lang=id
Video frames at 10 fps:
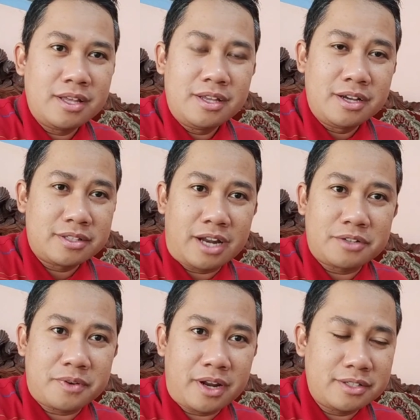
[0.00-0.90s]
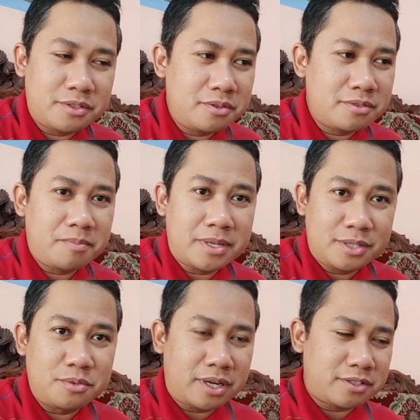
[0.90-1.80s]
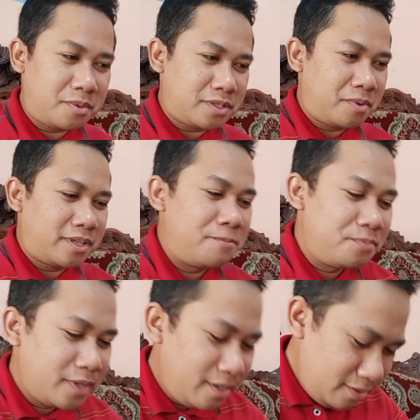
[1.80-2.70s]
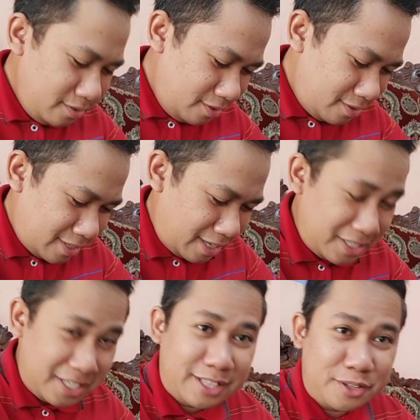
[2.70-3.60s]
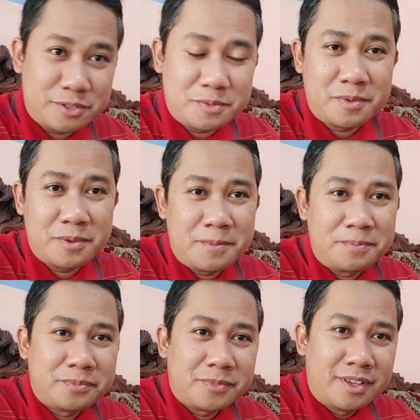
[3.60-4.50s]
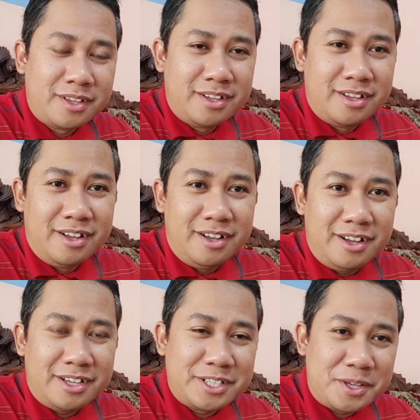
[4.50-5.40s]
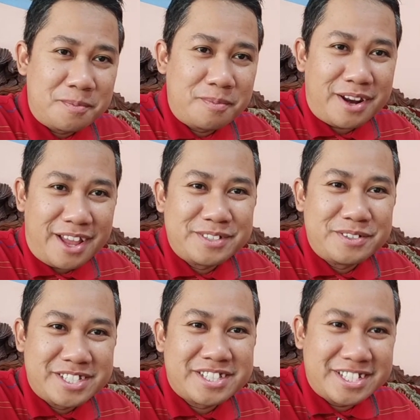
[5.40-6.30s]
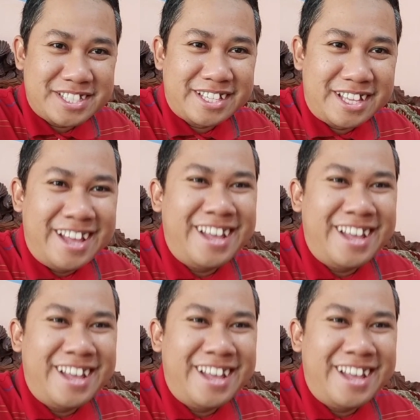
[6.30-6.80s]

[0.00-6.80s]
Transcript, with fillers: uh, transferan itu masih kurang sama semuanya jadi saya terus uh, ini merayu istri saya